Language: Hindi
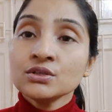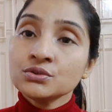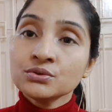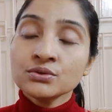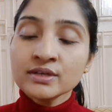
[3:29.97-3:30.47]

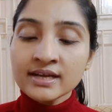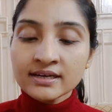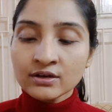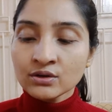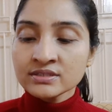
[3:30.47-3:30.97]
तो हो गया
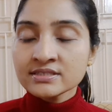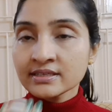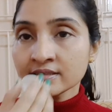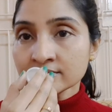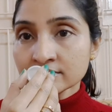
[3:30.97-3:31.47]
और
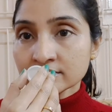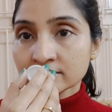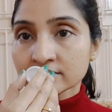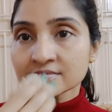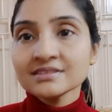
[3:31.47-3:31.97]
इसके
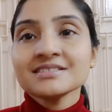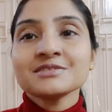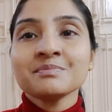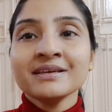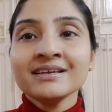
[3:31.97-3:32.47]

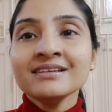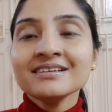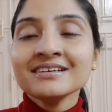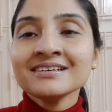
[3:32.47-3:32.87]
स्मेल